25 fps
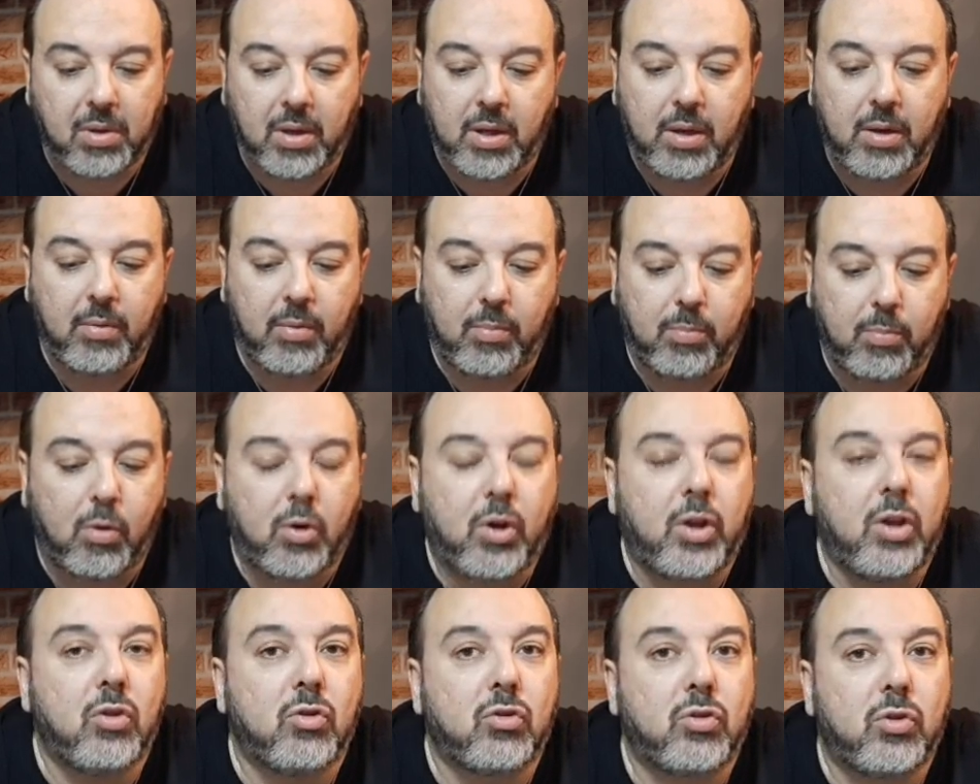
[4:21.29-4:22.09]
il
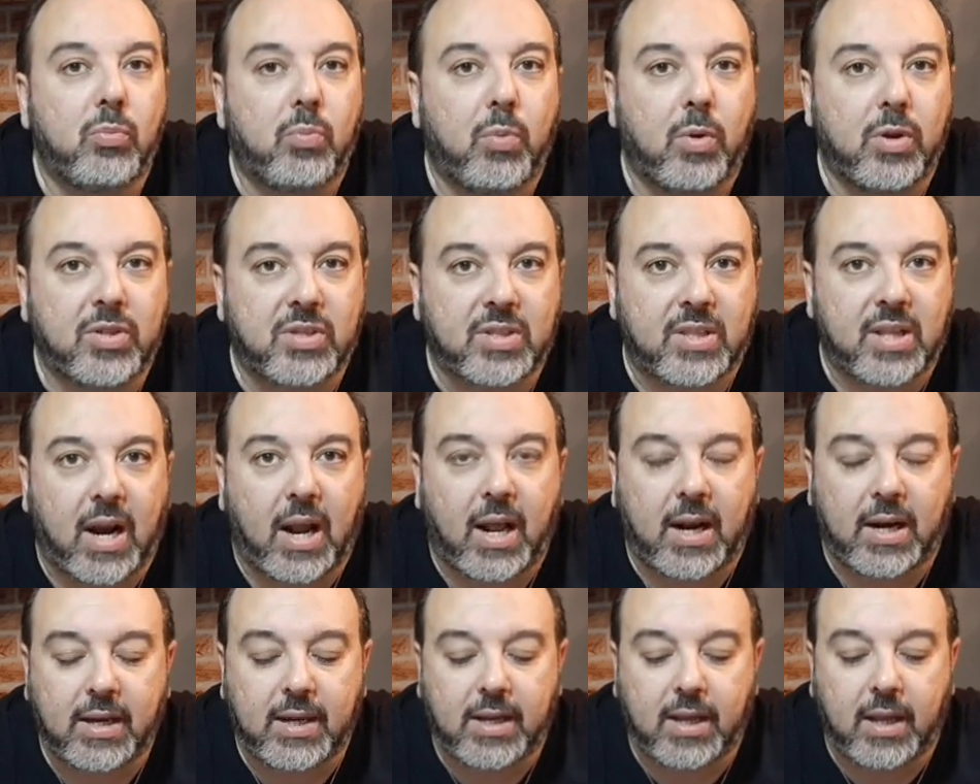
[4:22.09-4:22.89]
buchino si può
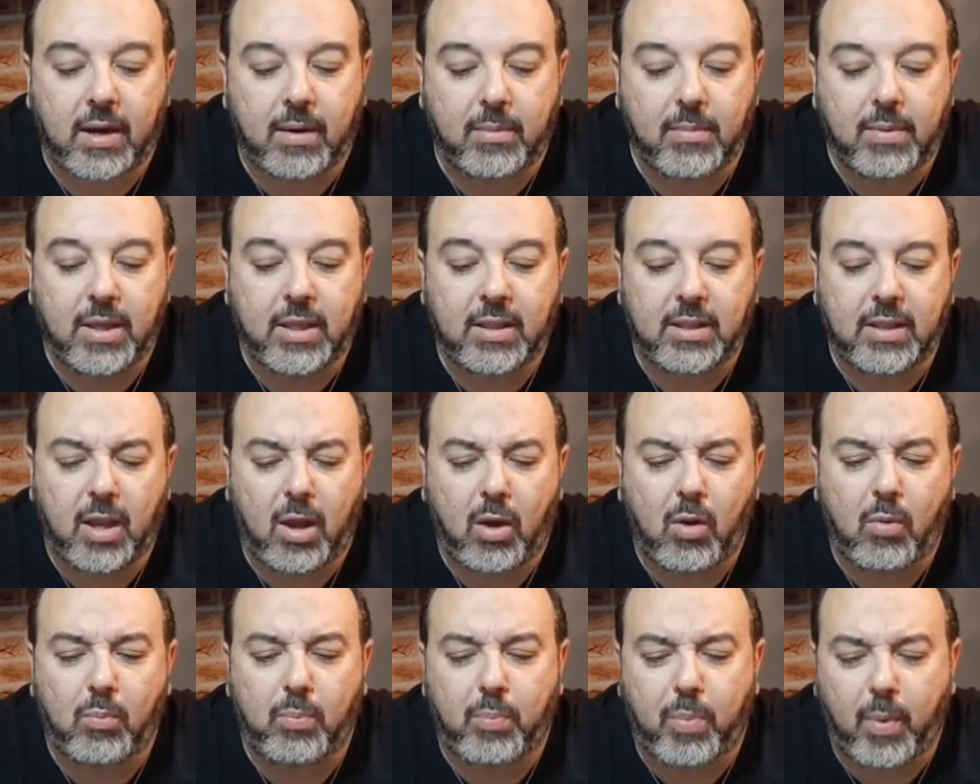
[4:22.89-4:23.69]
estrarre chiaramente
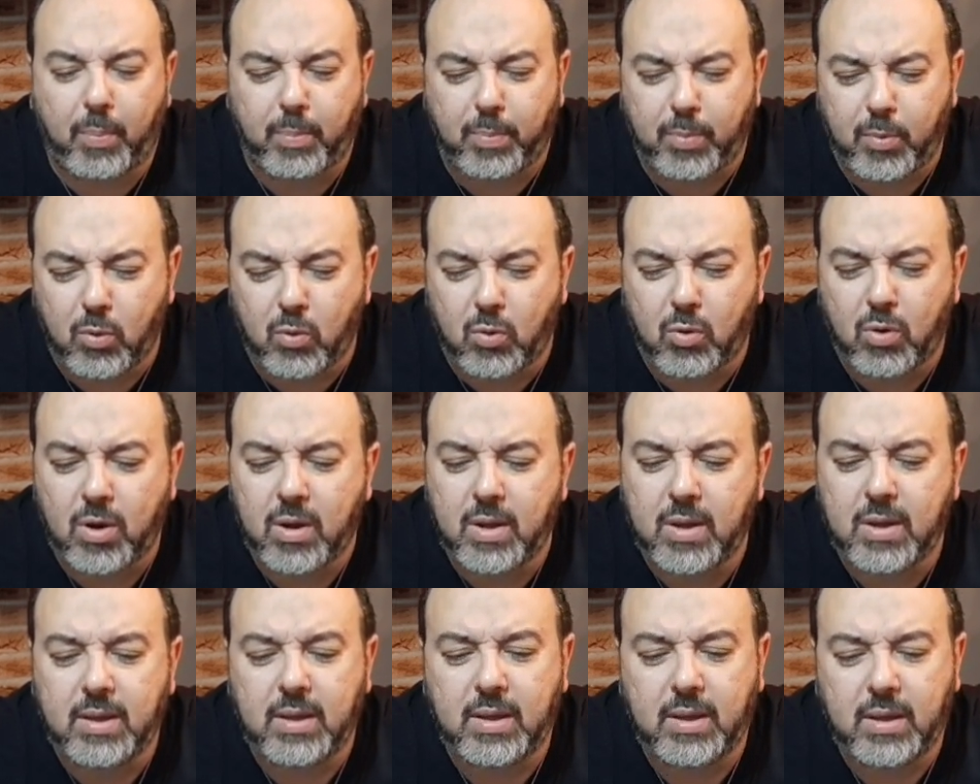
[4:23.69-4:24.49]
è un po più
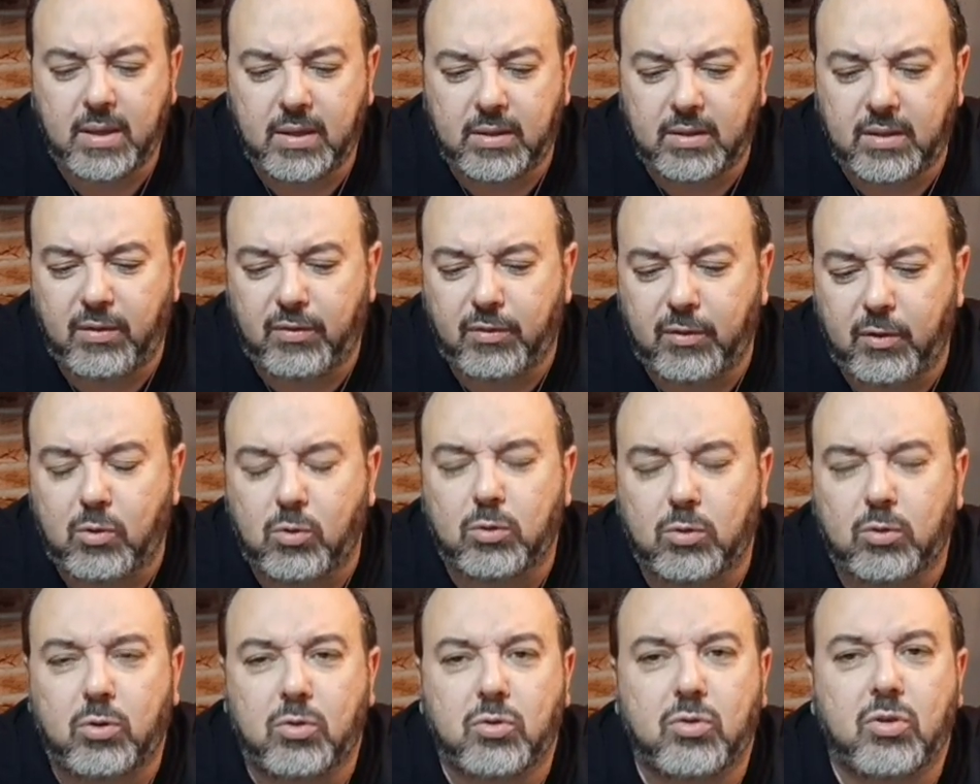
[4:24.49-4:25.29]

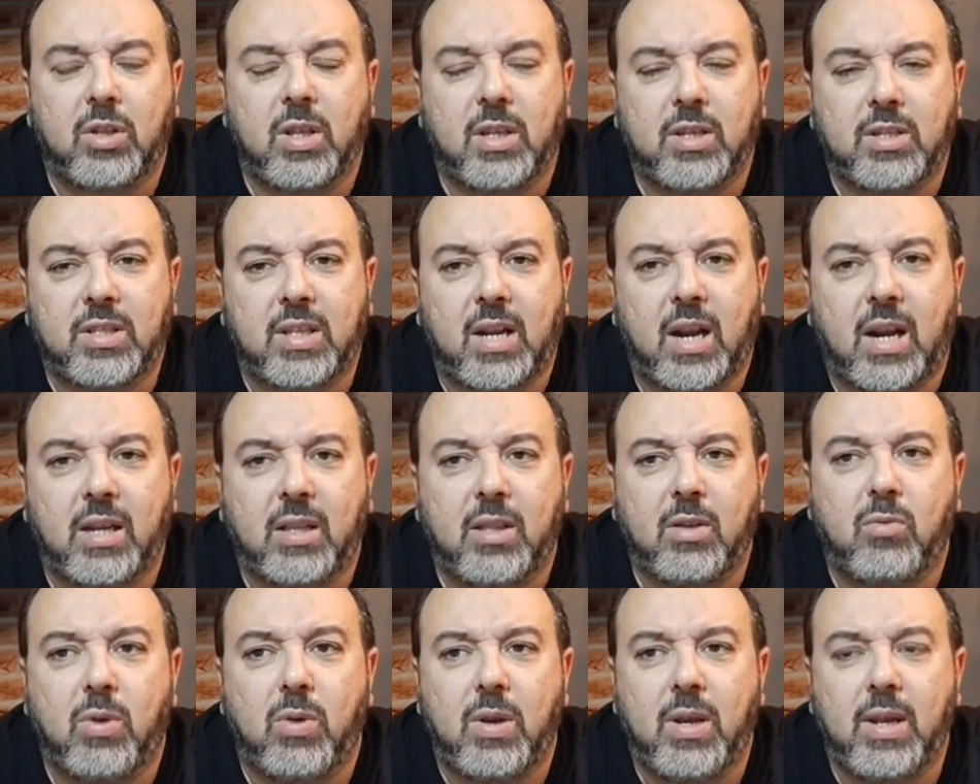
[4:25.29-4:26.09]
difficoltoso da estrarre
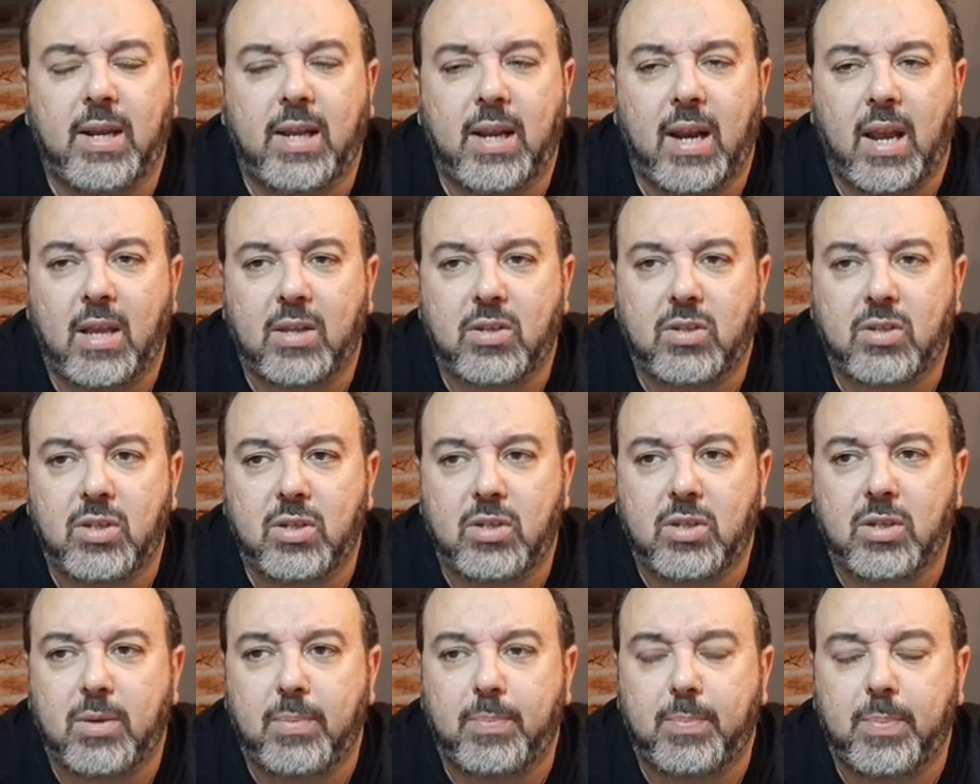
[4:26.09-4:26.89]
di quelli
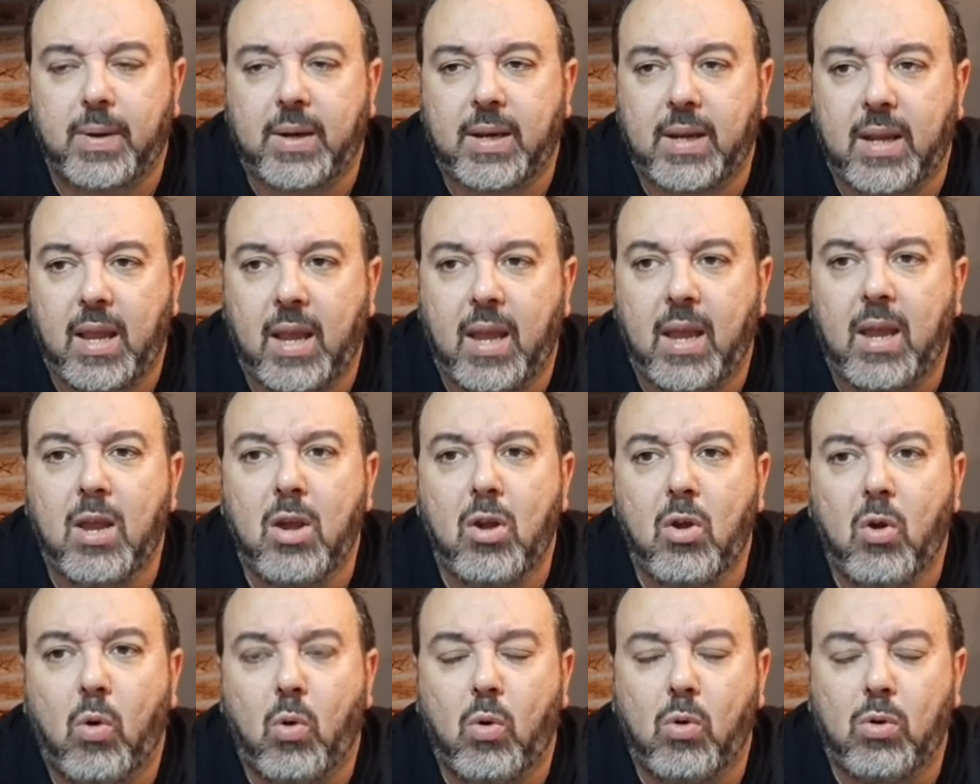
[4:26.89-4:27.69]
classici
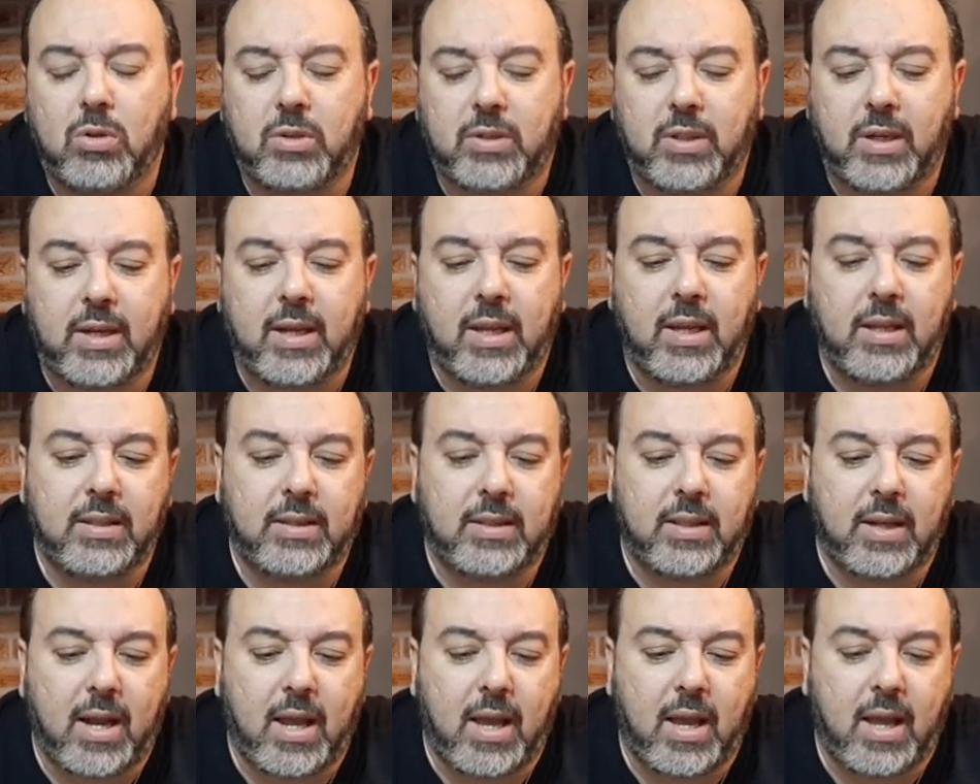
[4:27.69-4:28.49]
perché oltre che
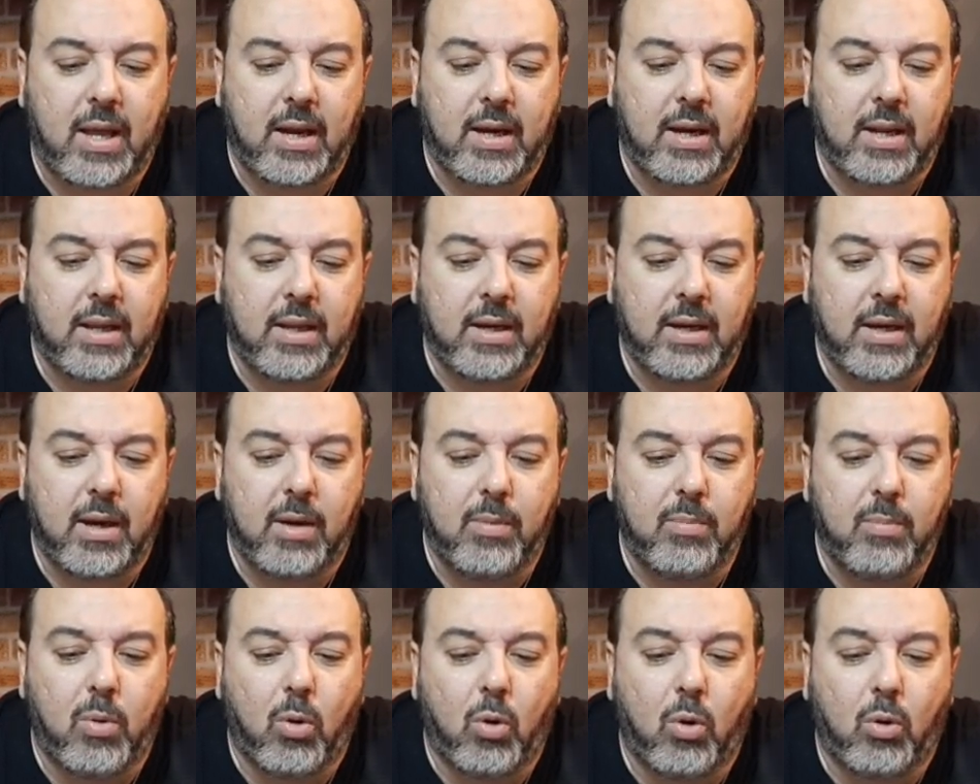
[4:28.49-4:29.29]
entrare
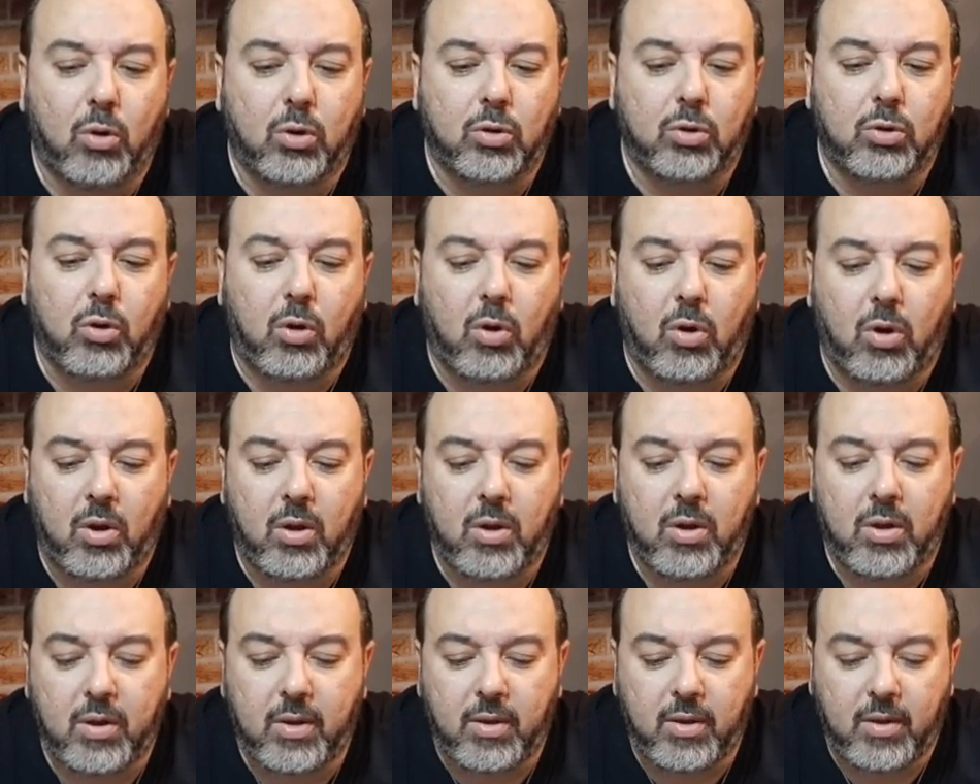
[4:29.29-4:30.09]
nel
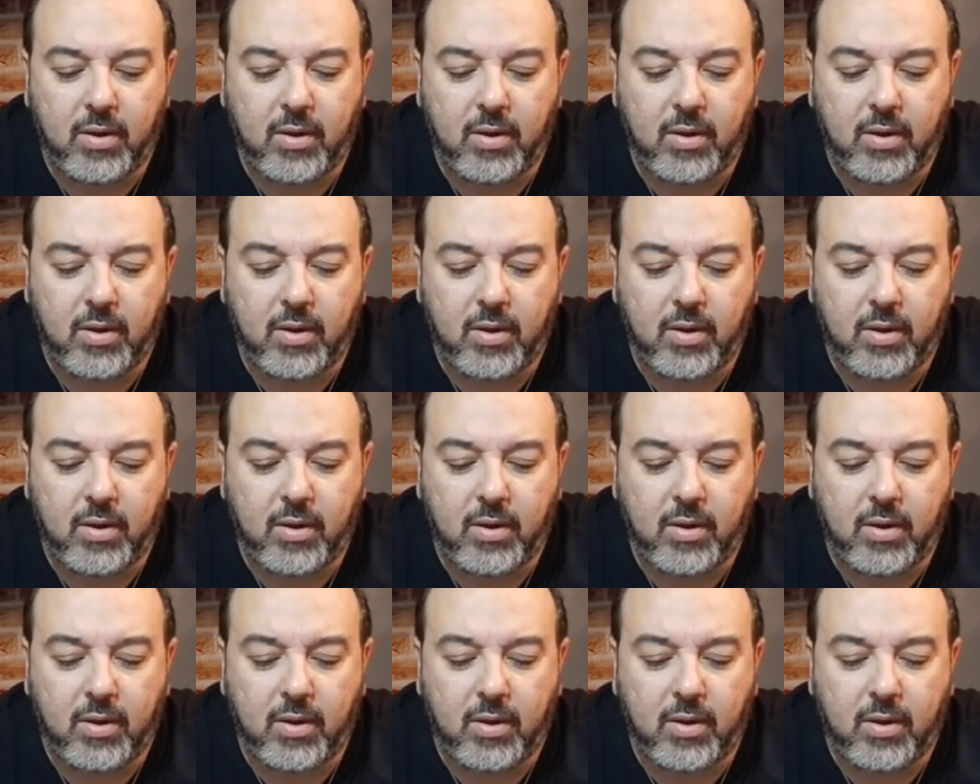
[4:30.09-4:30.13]
bordo